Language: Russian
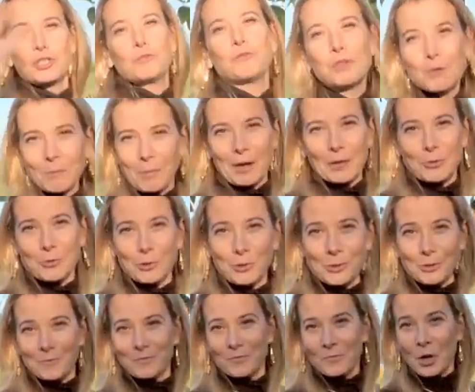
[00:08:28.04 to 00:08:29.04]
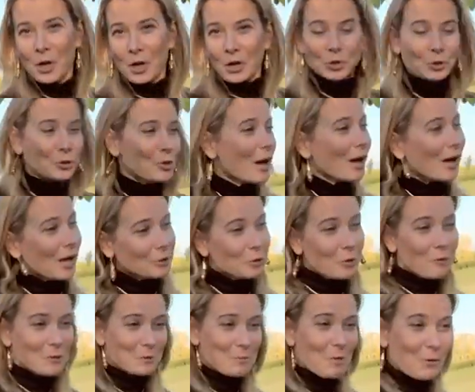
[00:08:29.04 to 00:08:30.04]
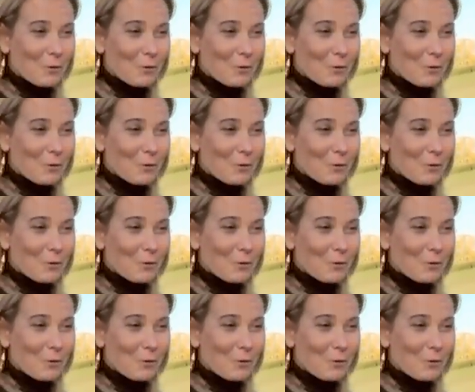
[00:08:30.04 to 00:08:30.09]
ничего не боюсь что я готовить